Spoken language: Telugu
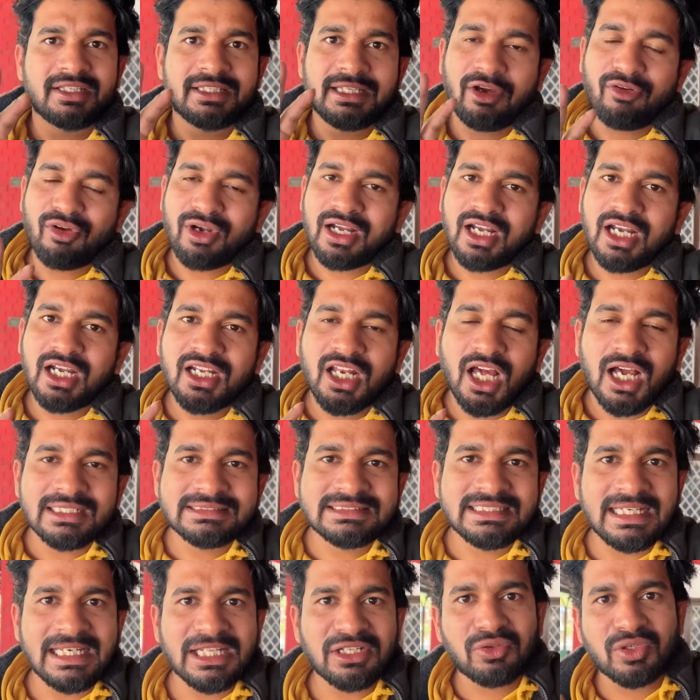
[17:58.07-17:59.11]
ఎవరైనా
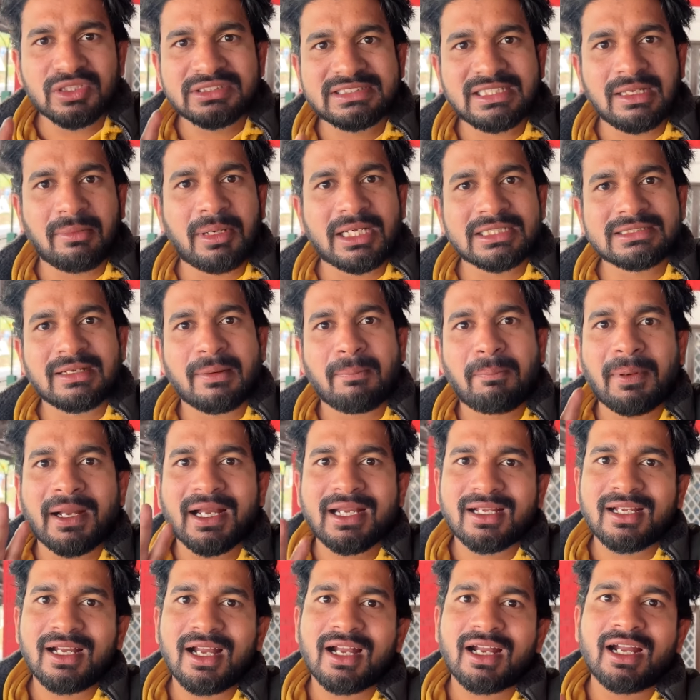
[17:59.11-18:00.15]
డార్జిలింగ్ వస్తే మాత్రం
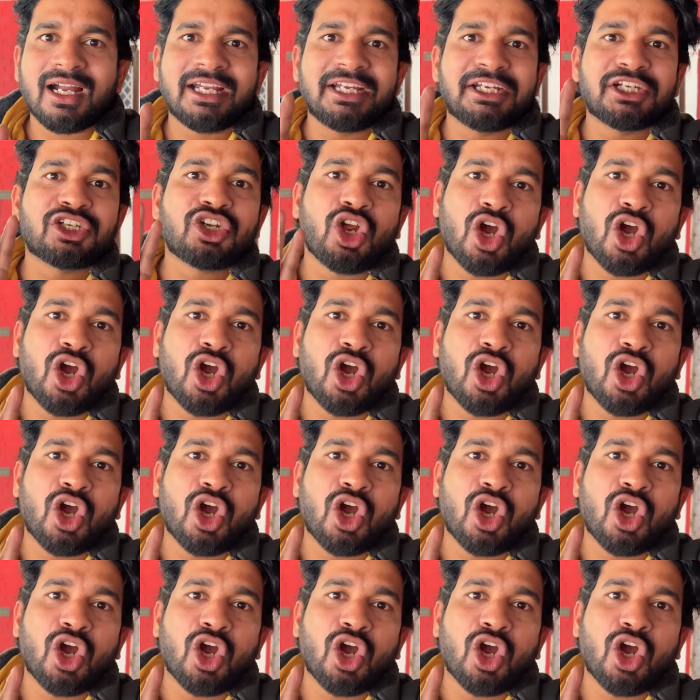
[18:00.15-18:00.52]
పక్కాగా ఈ